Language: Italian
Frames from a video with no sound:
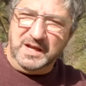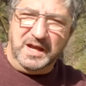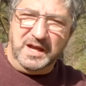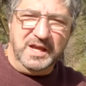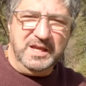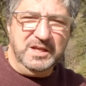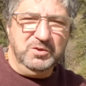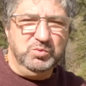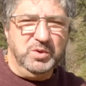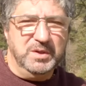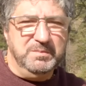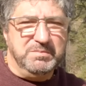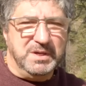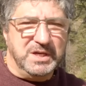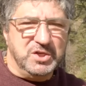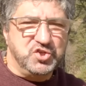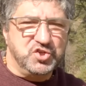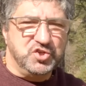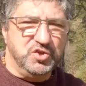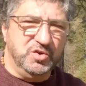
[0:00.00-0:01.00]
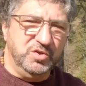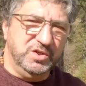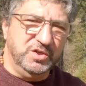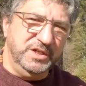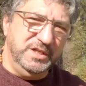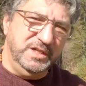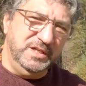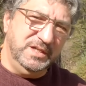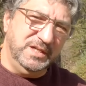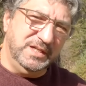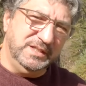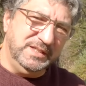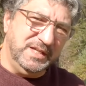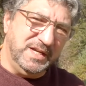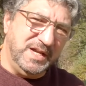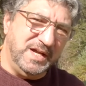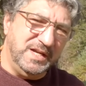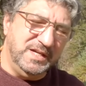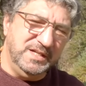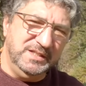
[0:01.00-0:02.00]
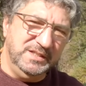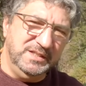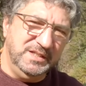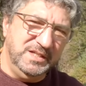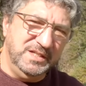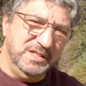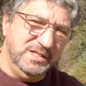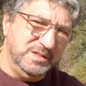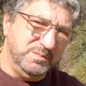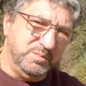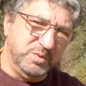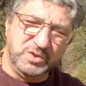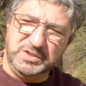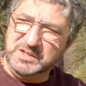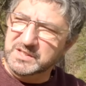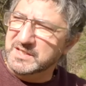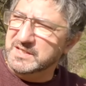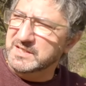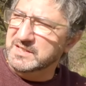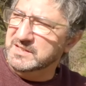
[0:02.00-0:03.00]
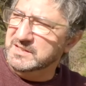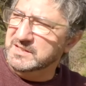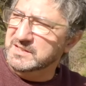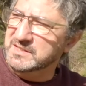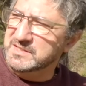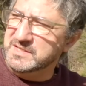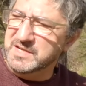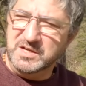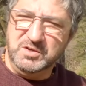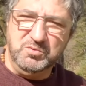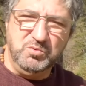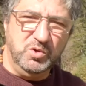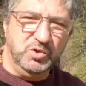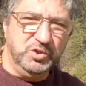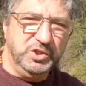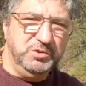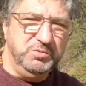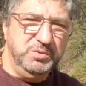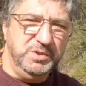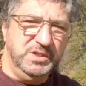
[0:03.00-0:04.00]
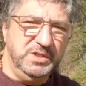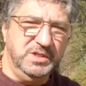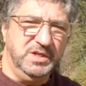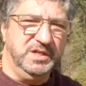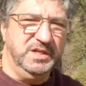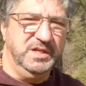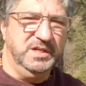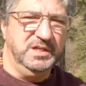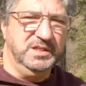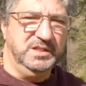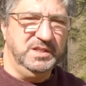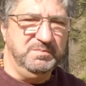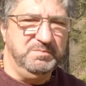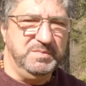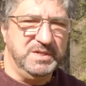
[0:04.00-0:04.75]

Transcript: ai due braccioli laterali degli sportelli sia quello di guida che del